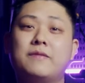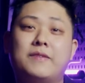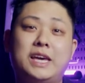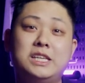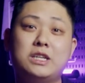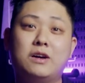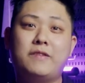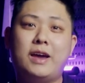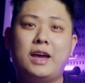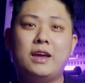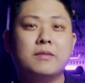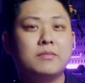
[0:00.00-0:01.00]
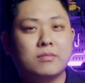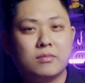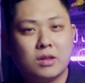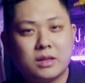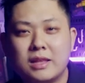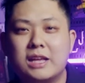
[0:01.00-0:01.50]
Và khi trở về,
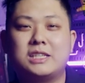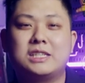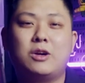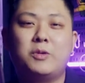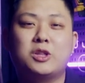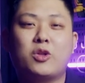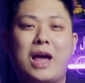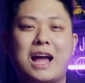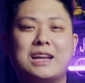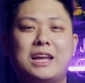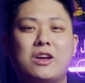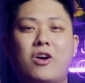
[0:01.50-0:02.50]
để che giấu đi tội ác này,